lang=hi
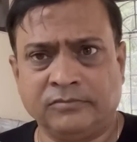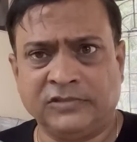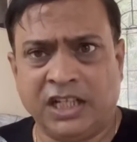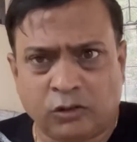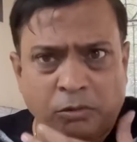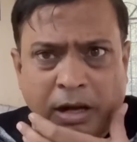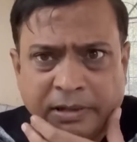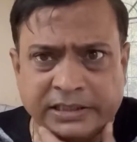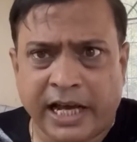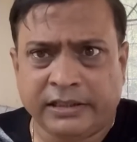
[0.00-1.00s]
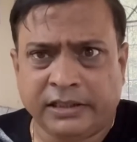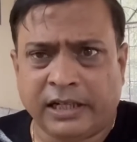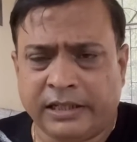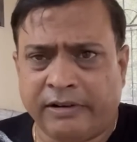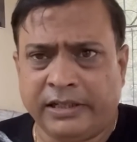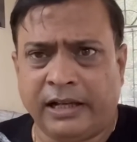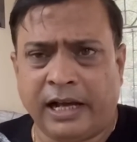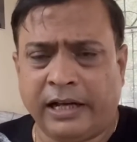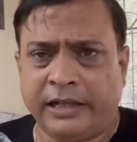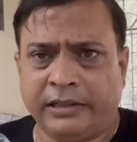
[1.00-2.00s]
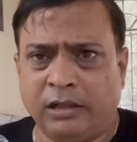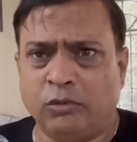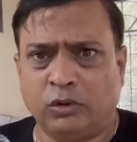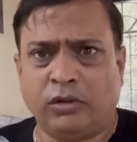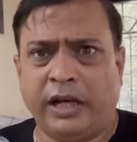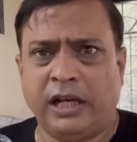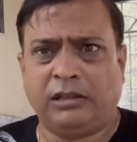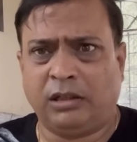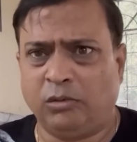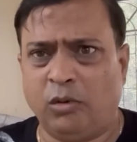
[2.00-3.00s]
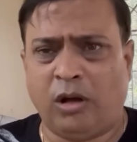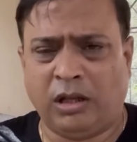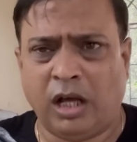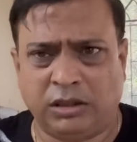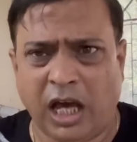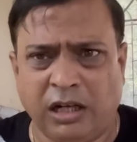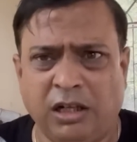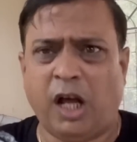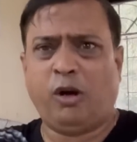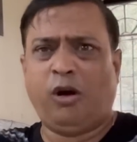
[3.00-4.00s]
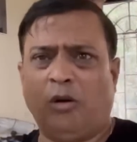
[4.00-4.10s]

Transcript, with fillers: एक तो बाबा जी आए थे दाढ़ी वाड़ी लगा करके वो तो कह रहे थे गुरु हथियार निकालो